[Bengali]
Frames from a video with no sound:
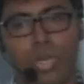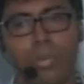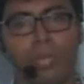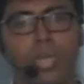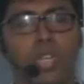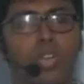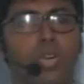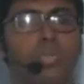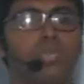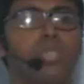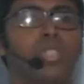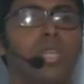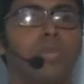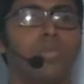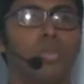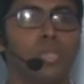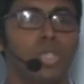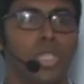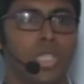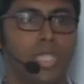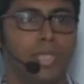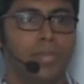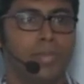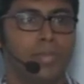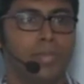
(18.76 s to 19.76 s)
প্রোগ্রামটা কম্পিউটার
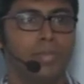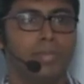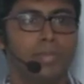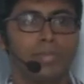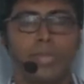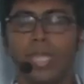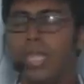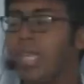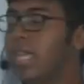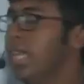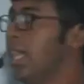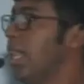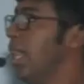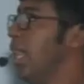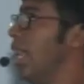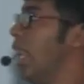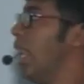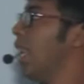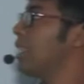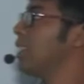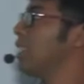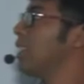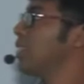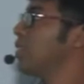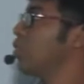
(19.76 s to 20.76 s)
বোঝে
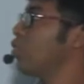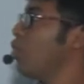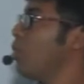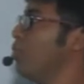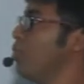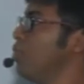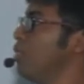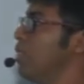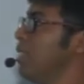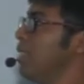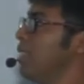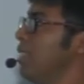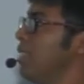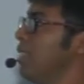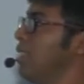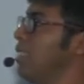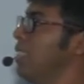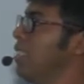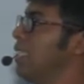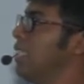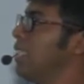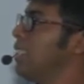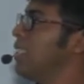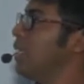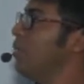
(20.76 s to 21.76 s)
আচ্ছা কম্পিউটারের
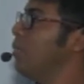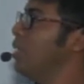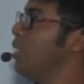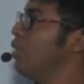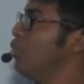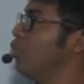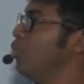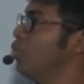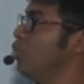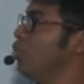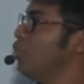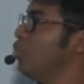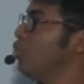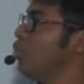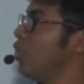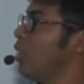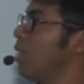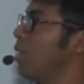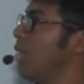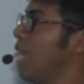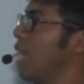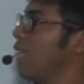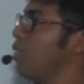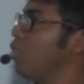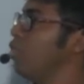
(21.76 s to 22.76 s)
ইতিহাসটা আমরা একটু
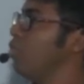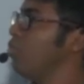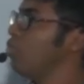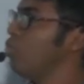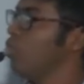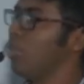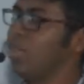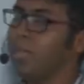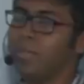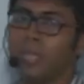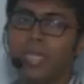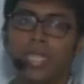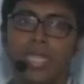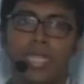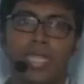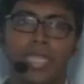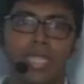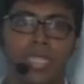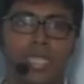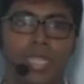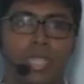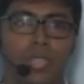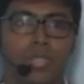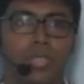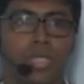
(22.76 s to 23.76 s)
একদম সংক্ষেপে দেখি
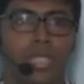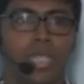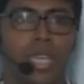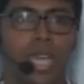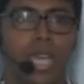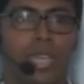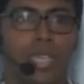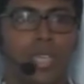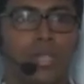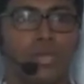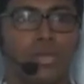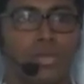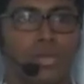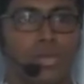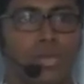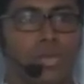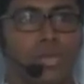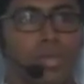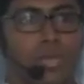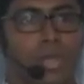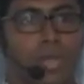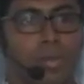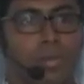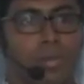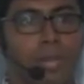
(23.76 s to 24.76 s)
সেটা হচ্ছে আঠারোশো
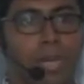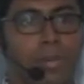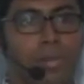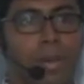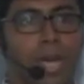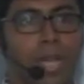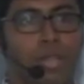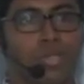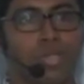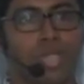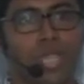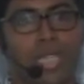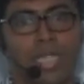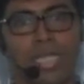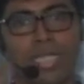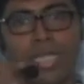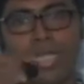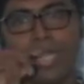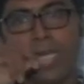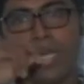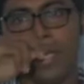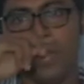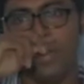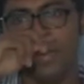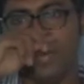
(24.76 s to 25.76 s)
সালের
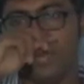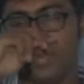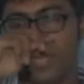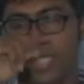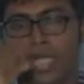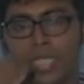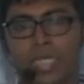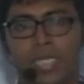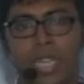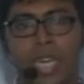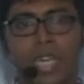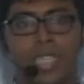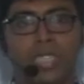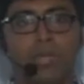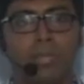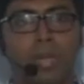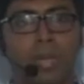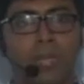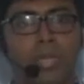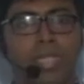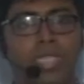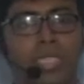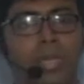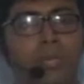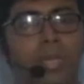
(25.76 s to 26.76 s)
দিকে চার্লস
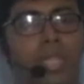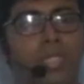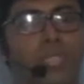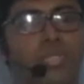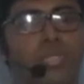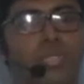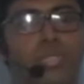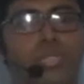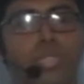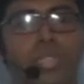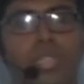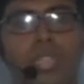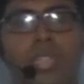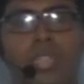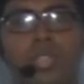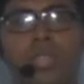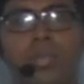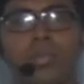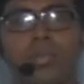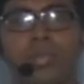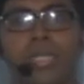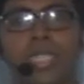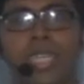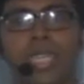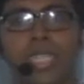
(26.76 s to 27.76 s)
ব্যাবেজ নামে একজন
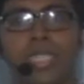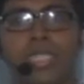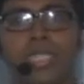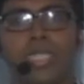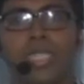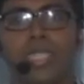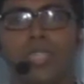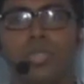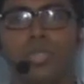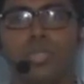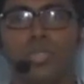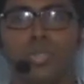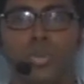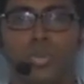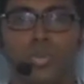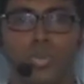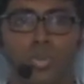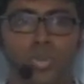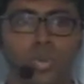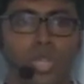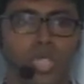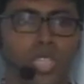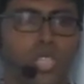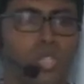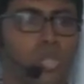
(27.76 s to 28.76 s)
বিজ্ঞানী ছিলেন তো
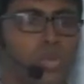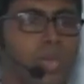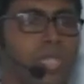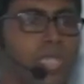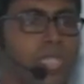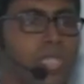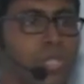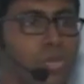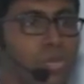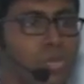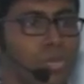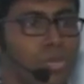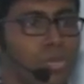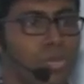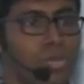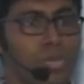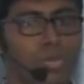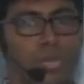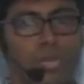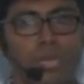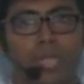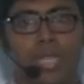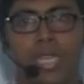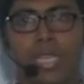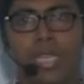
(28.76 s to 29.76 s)
তখন ওনাদের সময় যেটা করতে
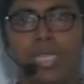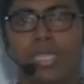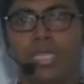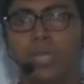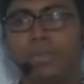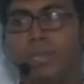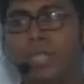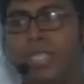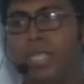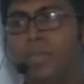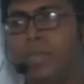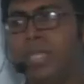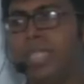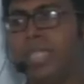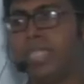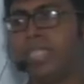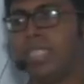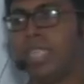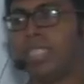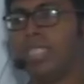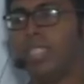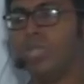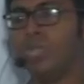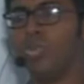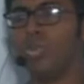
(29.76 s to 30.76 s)
হতো যে পৃথিবী থেকে
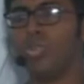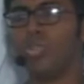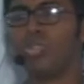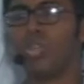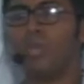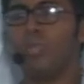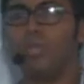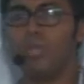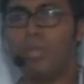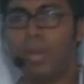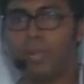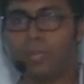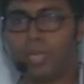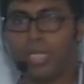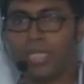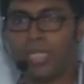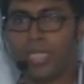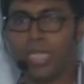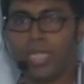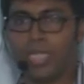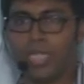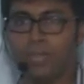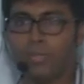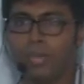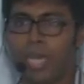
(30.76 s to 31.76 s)
চাঁদের দূরত্ব আমি মাপতে
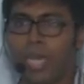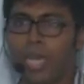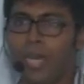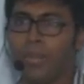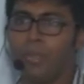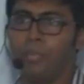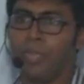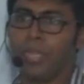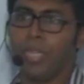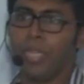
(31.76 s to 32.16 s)
চাই বা